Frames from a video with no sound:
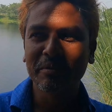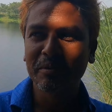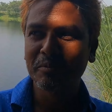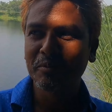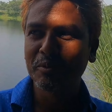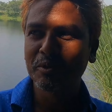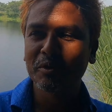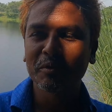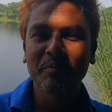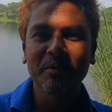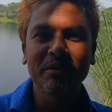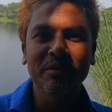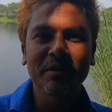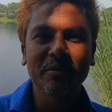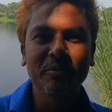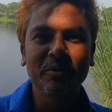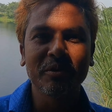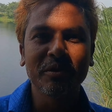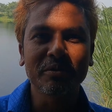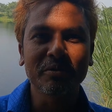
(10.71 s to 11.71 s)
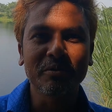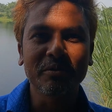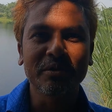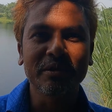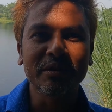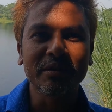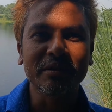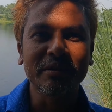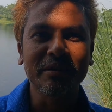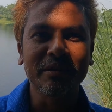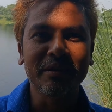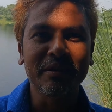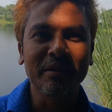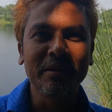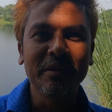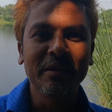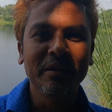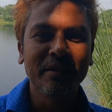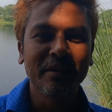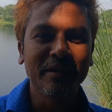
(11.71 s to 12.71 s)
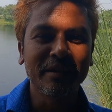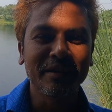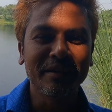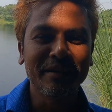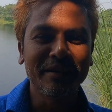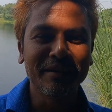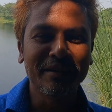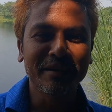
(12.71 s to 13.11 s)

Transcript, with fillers: আমরা মুরব্বীদের মুখে শুনছি যে এখানে